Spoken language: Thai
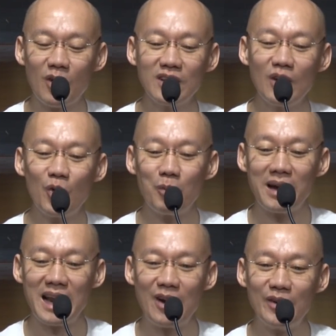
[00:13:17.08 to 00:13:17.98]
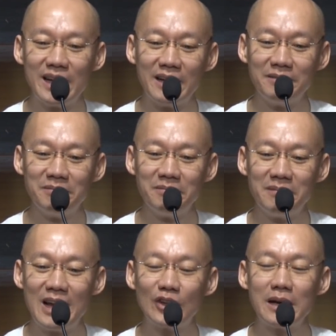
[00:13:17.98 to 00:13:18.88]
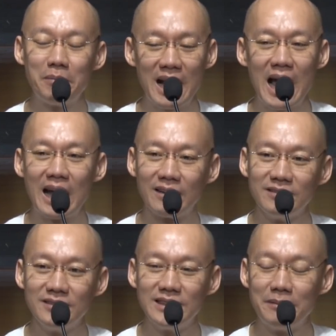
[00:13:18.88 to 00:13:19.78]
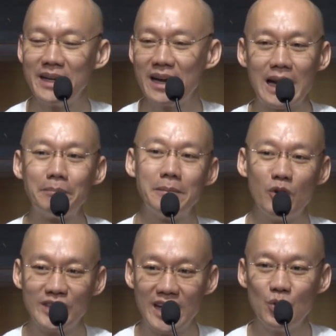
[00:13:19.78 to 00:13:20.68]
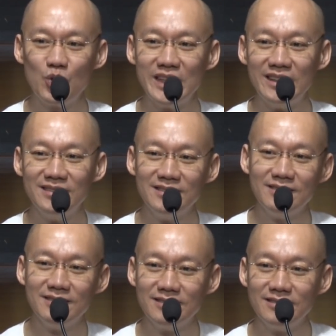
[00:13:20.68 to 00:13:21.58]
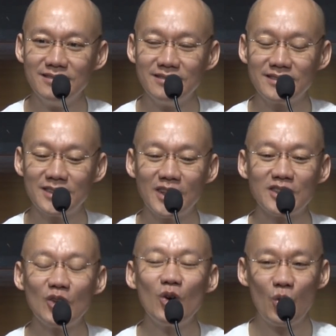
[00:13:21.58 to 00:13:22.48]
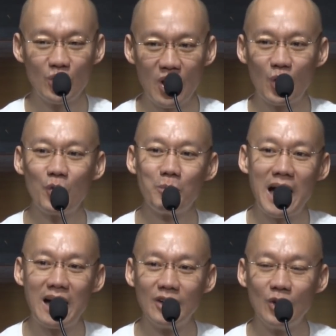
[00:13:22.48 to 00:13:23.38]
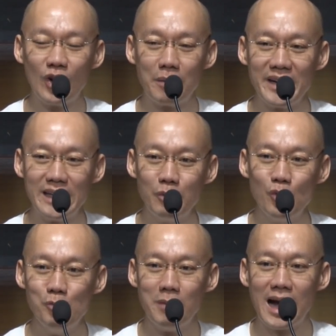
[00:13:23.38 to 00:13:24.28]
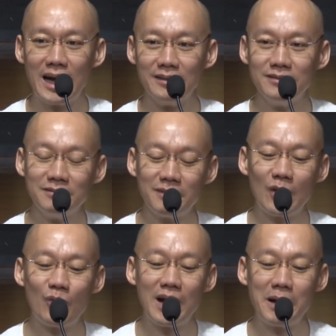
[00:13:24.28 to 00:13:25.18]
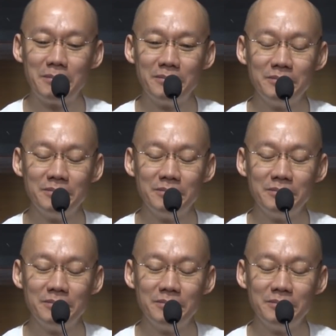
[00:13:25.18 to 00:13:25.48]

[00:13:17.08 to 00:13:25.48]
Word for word: เพราะถ้าลงมาแล้วเนี่ยแล้วถ้าพลาดจะไม่ได้กลับไปบนชั้นดุสิต ก็จะต้องลงนรกบ้าง ลงอบายภูมิบ้าง เพราะว่า